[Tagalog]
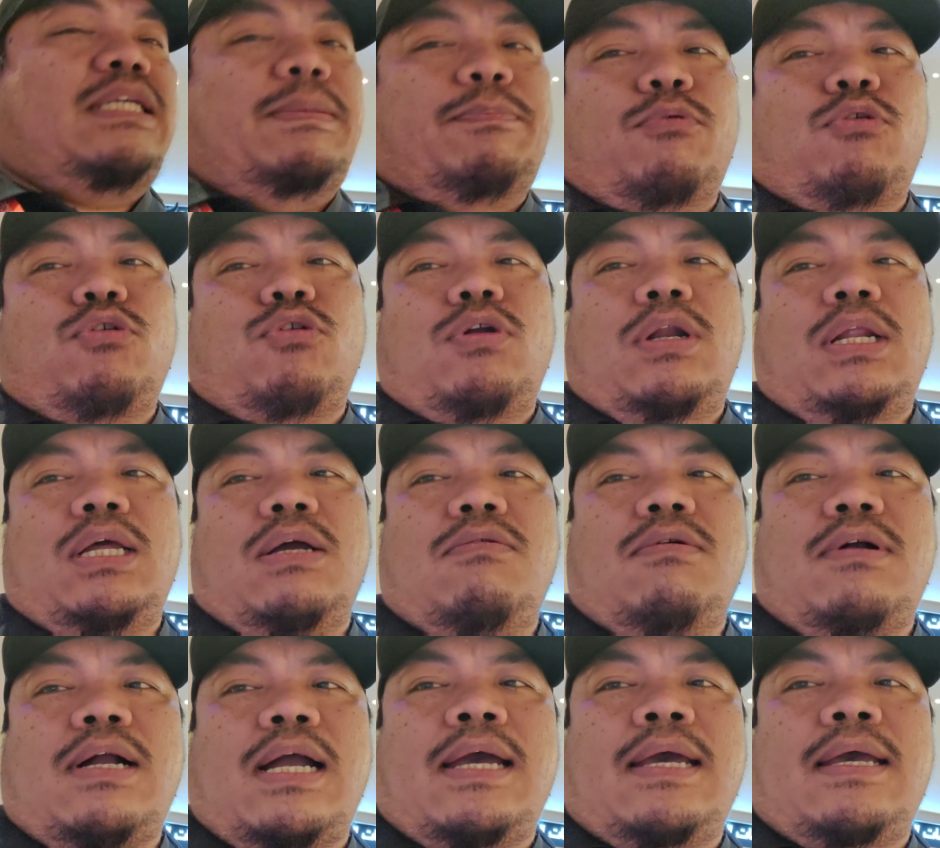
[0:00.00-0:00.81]
Kasi puro
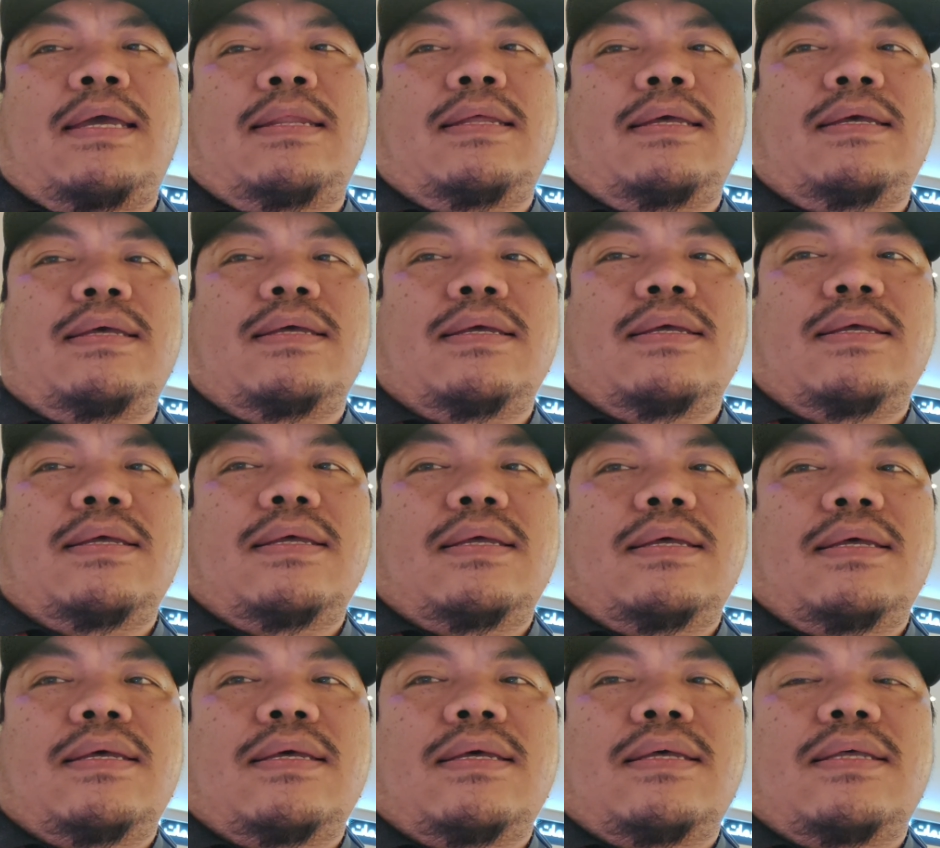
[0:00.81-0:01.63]
lang ako kain eh.
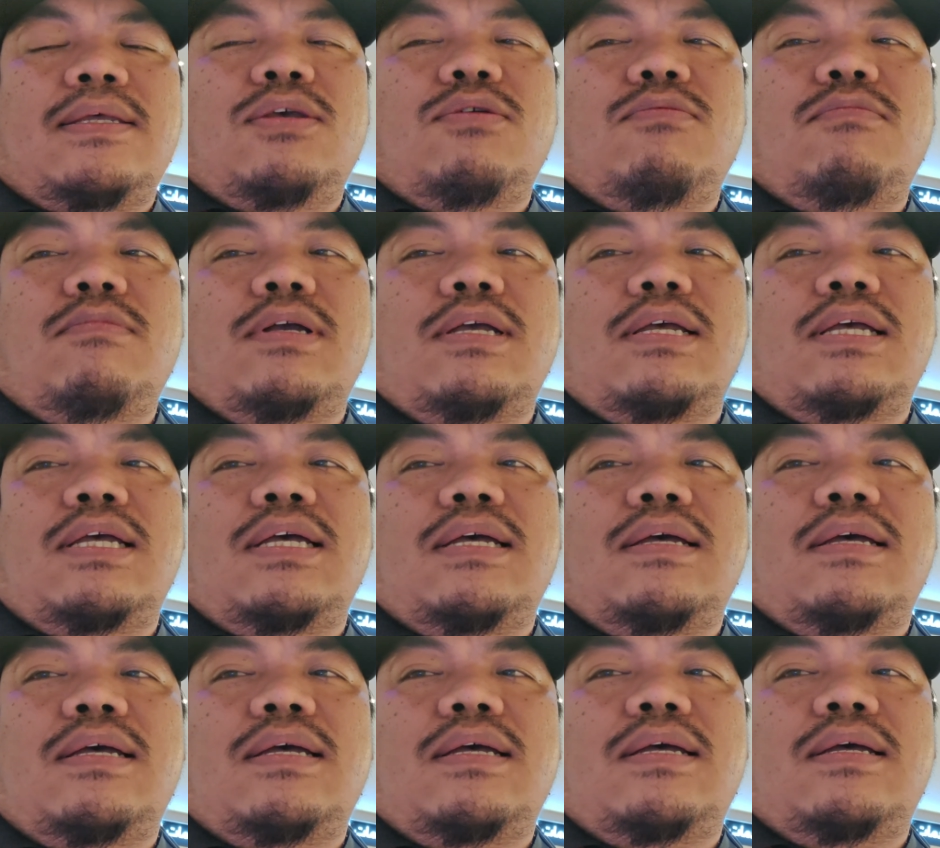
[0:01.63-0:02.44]
Yung mga
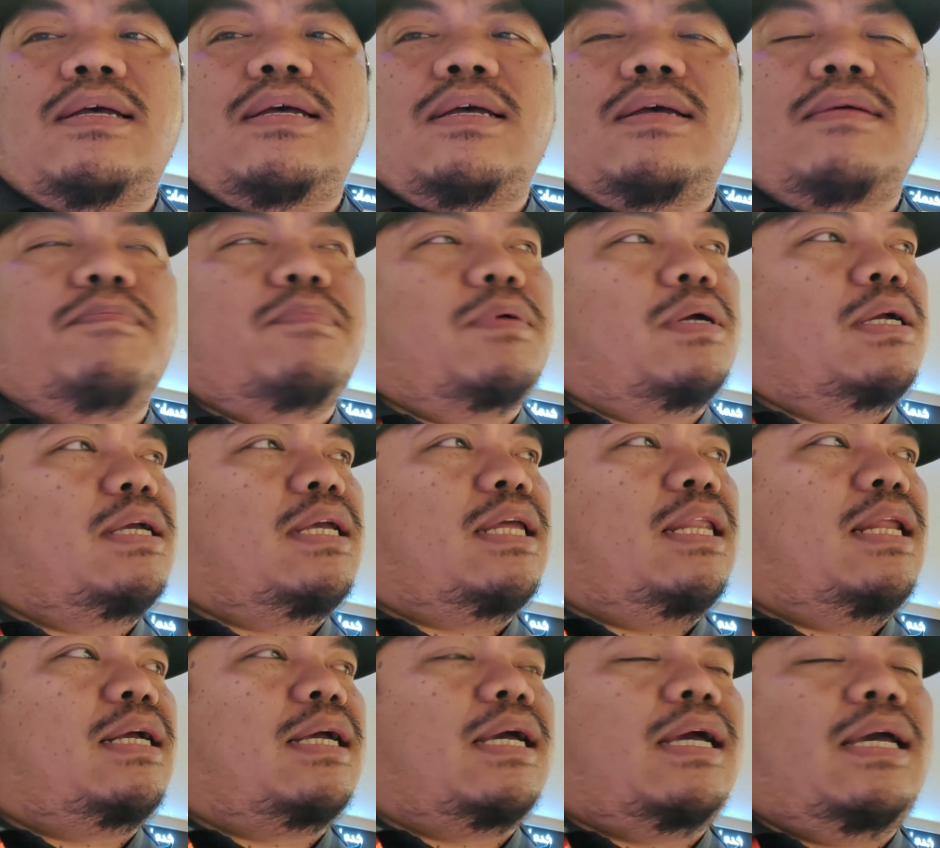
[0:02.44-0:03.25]
pag
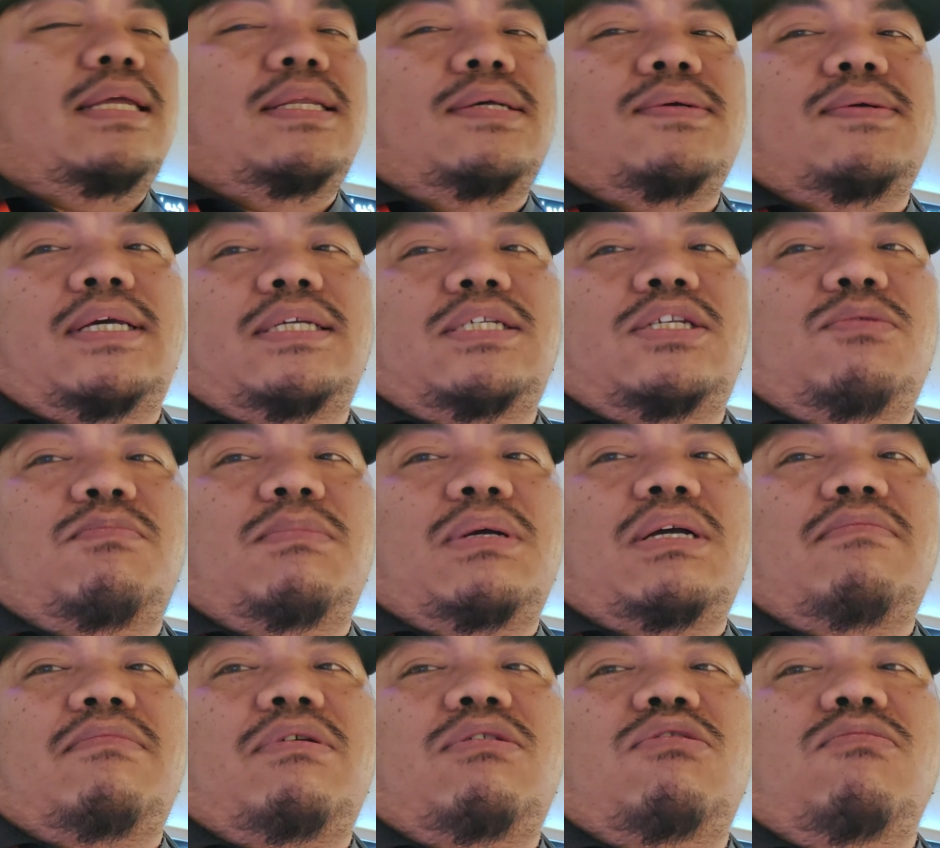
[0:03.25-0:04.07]
kinakain ko guys,
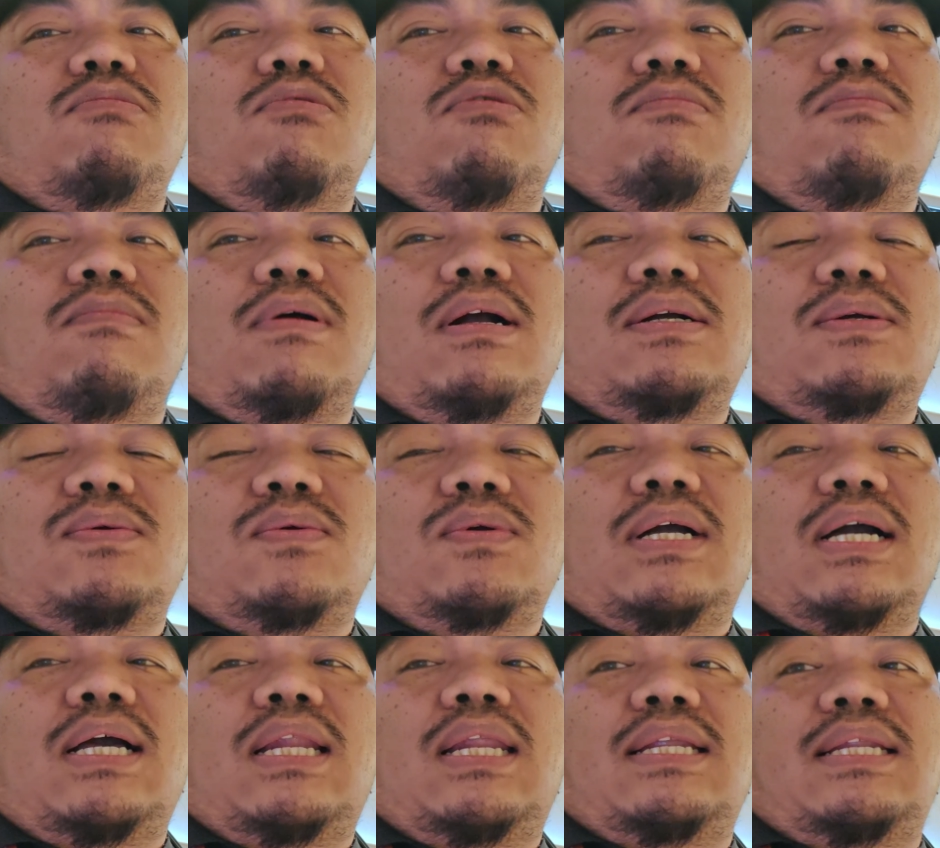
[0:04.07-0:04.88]
yung mga minumukbang
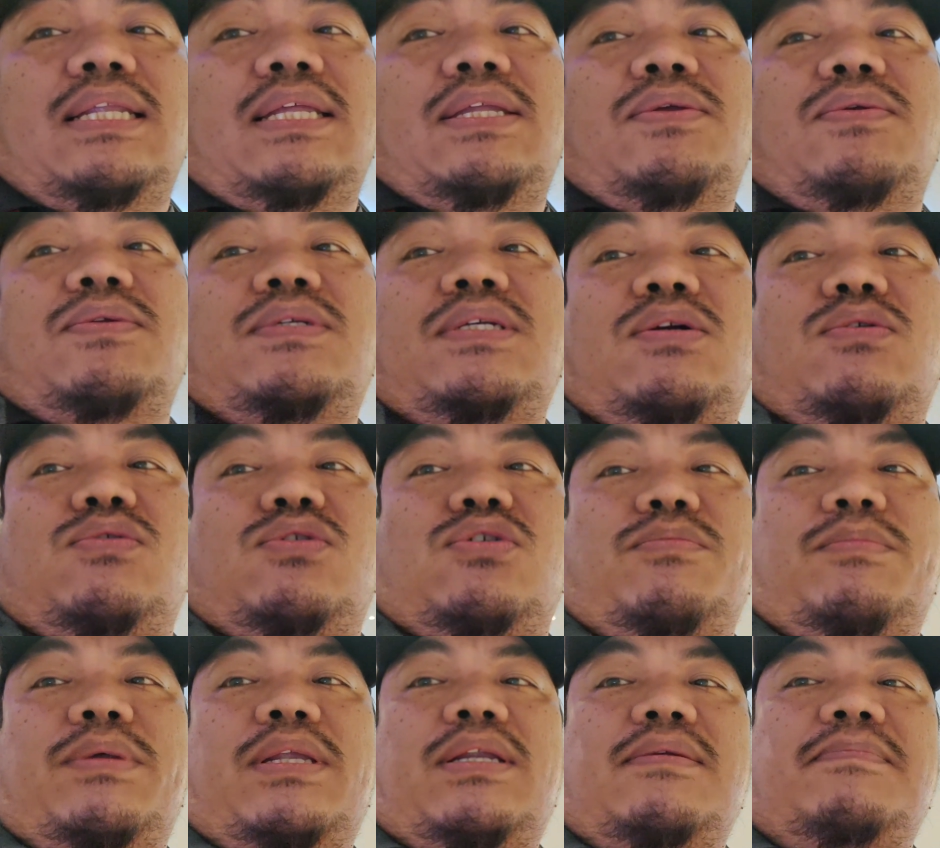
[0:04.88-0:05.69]
ko galing din yun sa
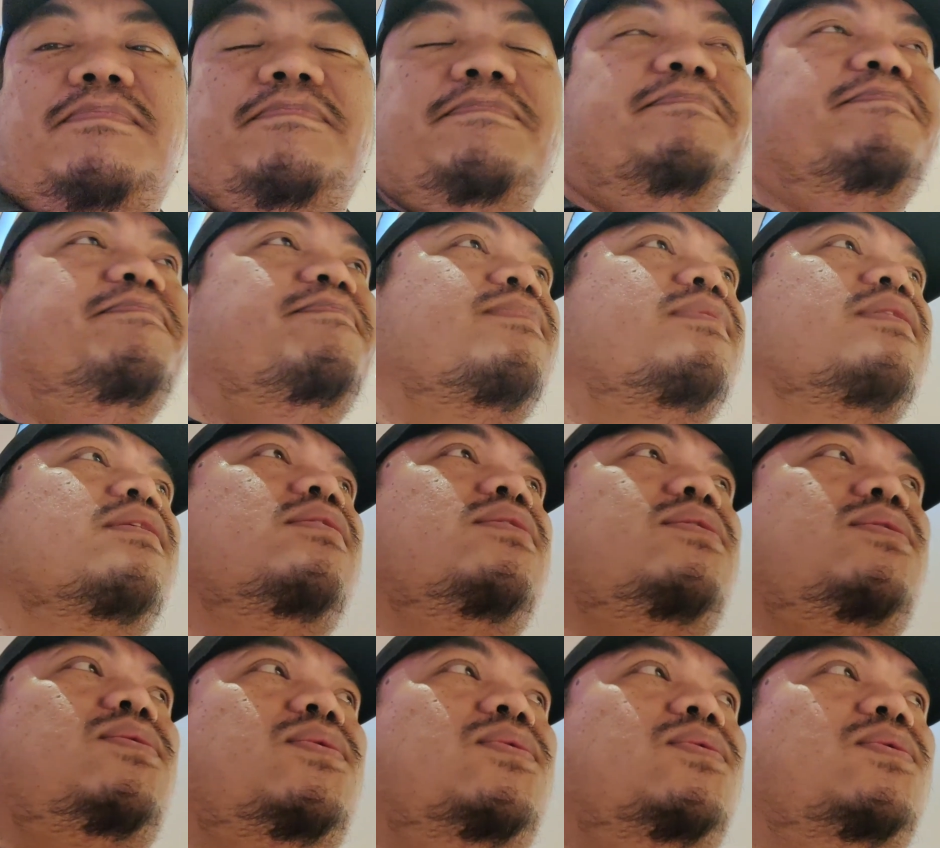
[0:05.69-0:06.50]
customer.
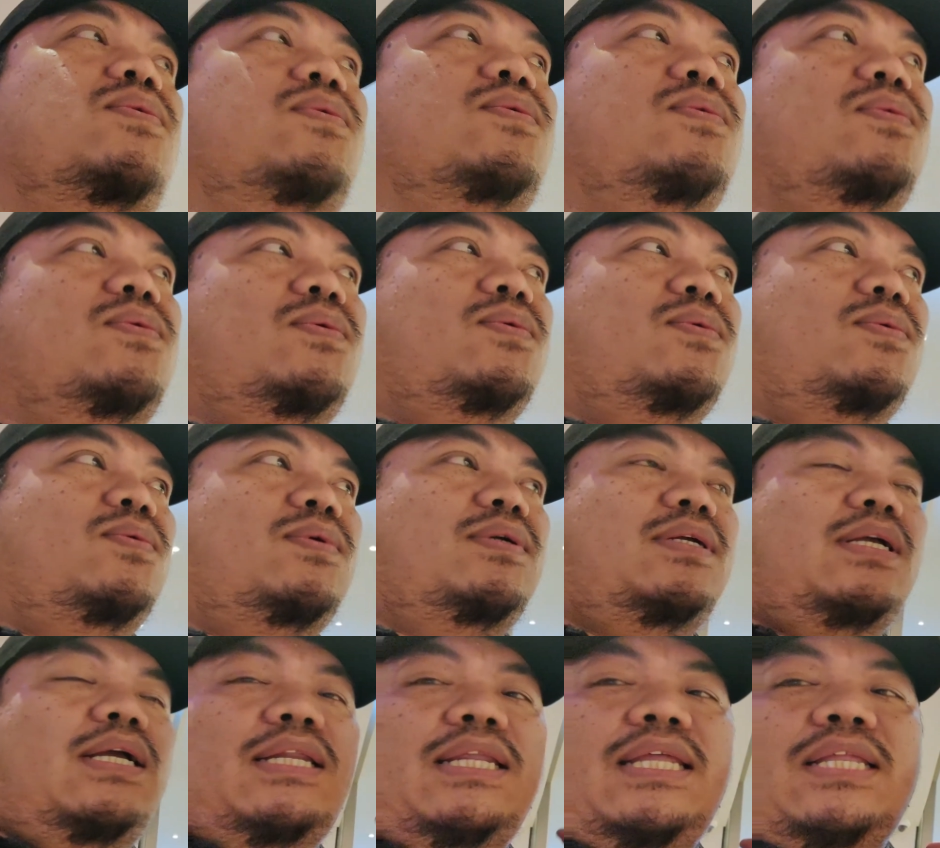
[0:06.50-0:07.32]
So,
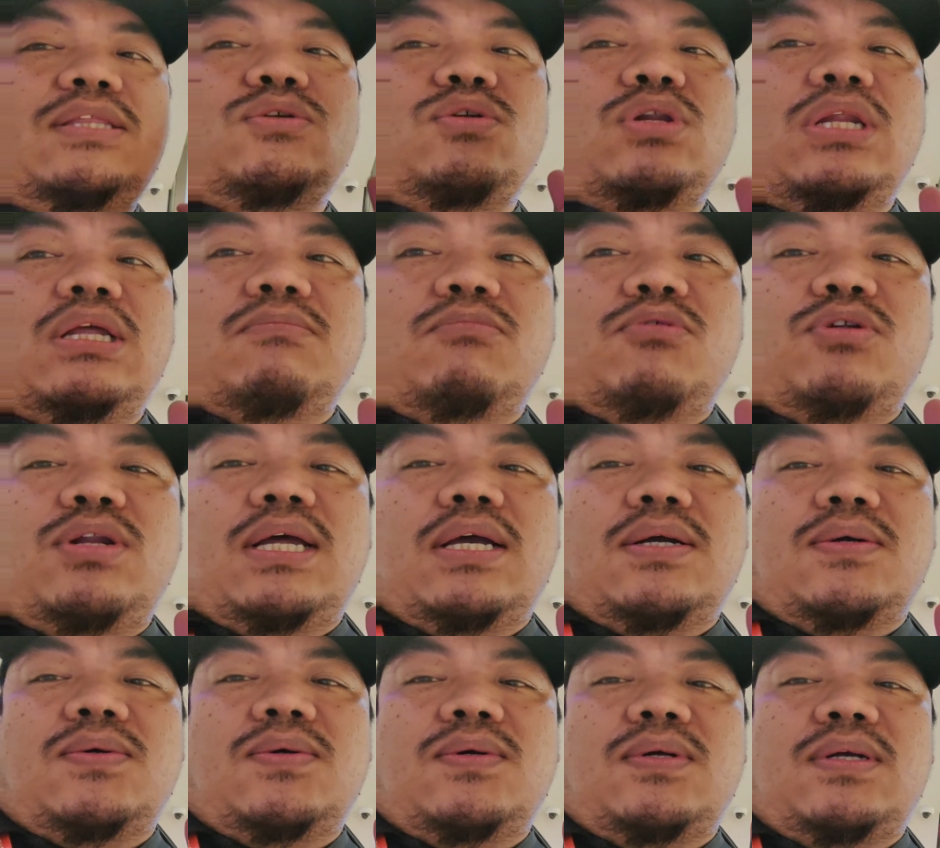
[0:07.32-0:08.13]
hanggang dito lang
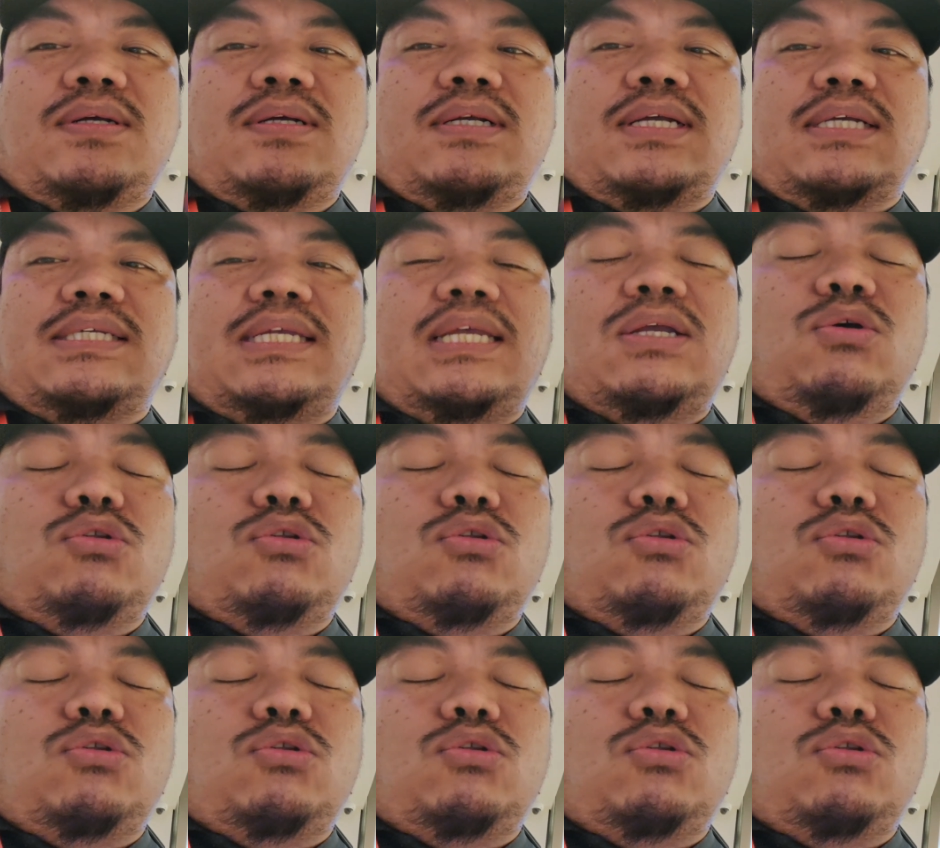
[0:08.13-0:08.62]
muna ako oh, kasi